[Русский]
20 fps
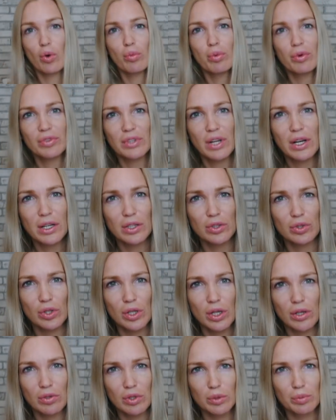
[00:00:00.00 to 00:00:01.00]
обувь, да,
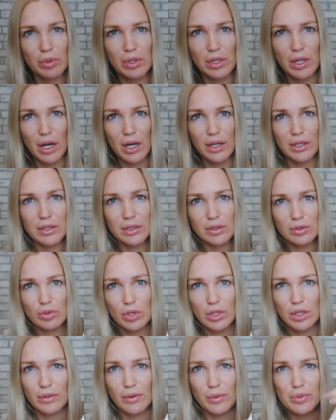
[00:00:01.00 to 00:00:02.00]
которая вот была,
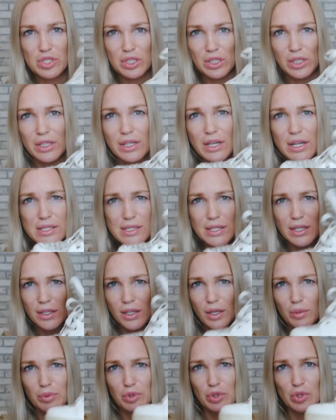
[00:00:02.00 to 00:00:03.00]
ну она вообще-то и грязная,
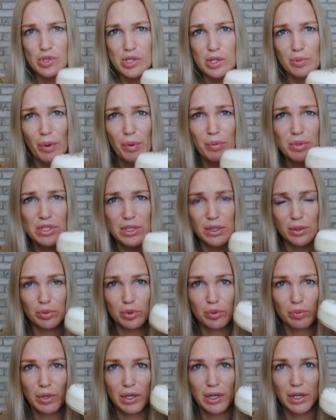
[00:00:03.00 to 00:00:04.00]
как бы ее если помыть, она
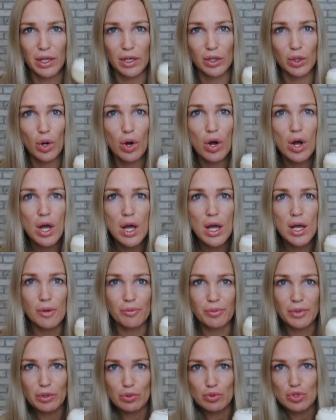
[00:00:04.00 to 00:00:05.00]
будет белее, но
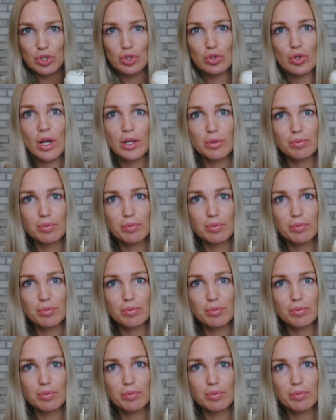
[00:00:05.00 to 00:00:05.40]
мне нужно ее